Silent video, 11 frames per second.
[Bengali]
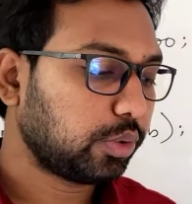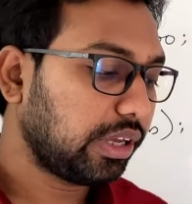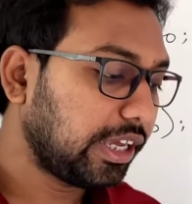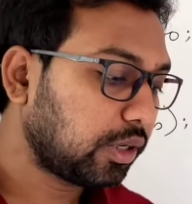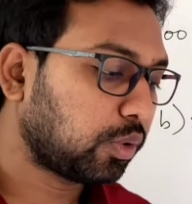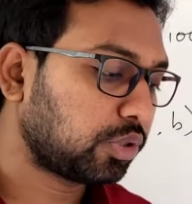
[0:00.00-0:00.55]
তো
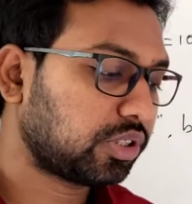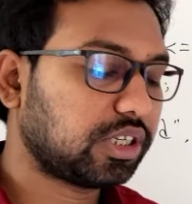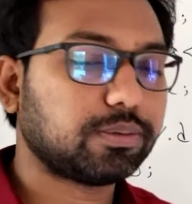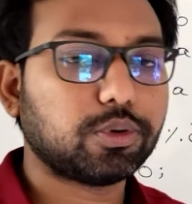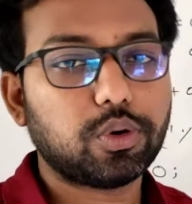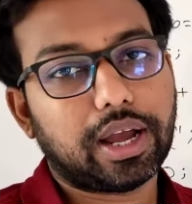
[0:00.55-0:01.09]
এই
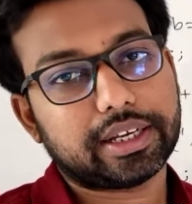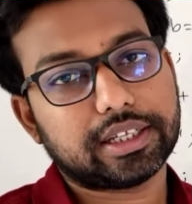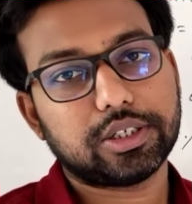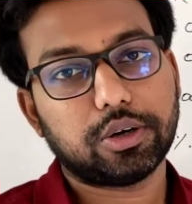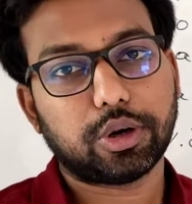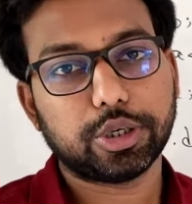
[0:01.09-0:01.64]
কোর্সটির মূল্য আগে
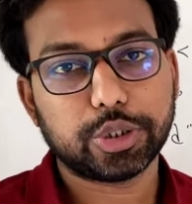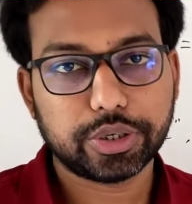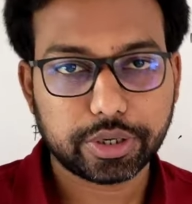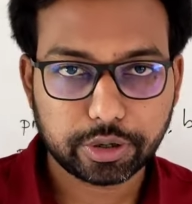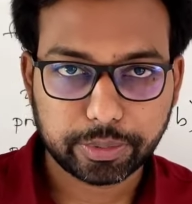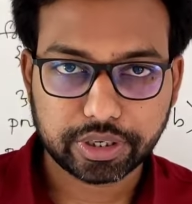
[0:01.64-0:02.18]
ছিল নয়শো
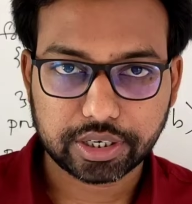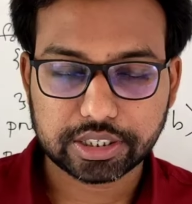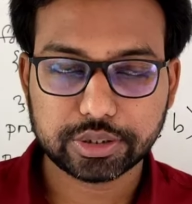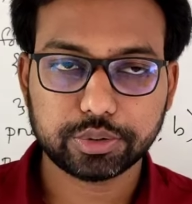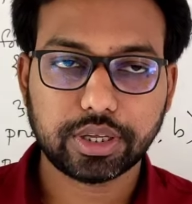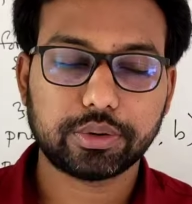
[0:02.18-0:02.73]
নিরানব্বই টাকা
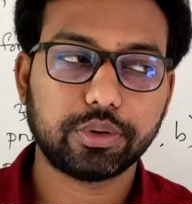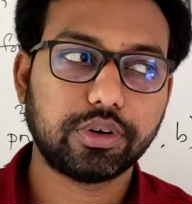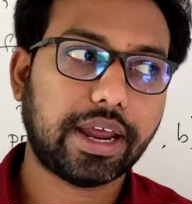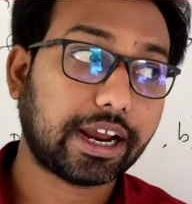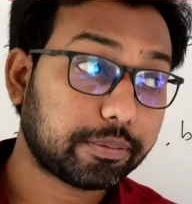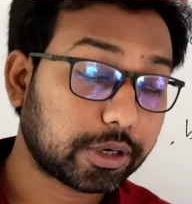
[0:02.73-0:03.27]
যেহেতু এখন
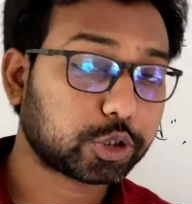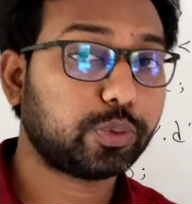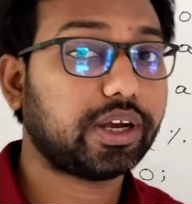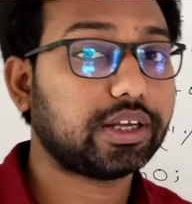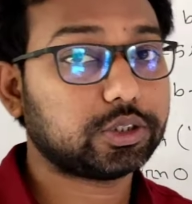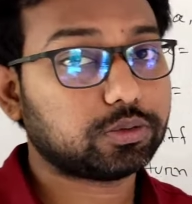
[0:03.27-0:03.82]
এক মাস
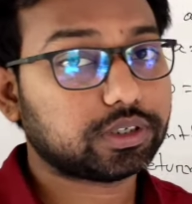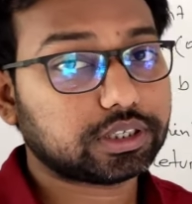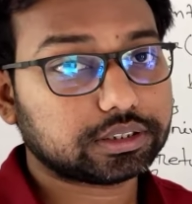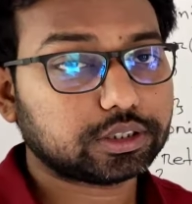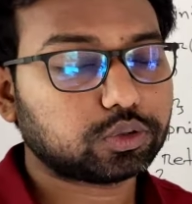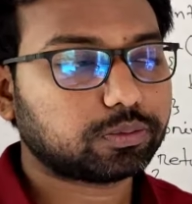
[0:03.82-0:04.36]
সময় আছে তোমাদের
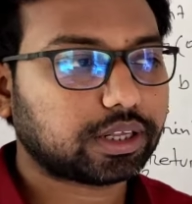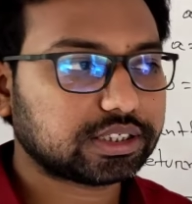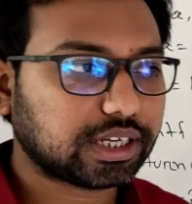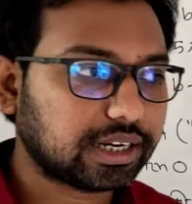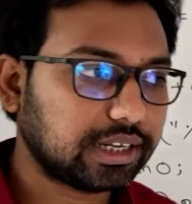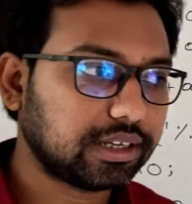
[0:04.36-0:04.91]
হাতে তোমরা
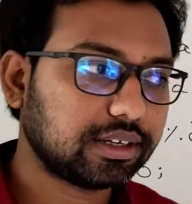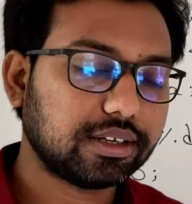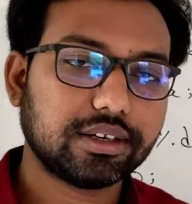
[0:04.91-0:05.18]
চাইলে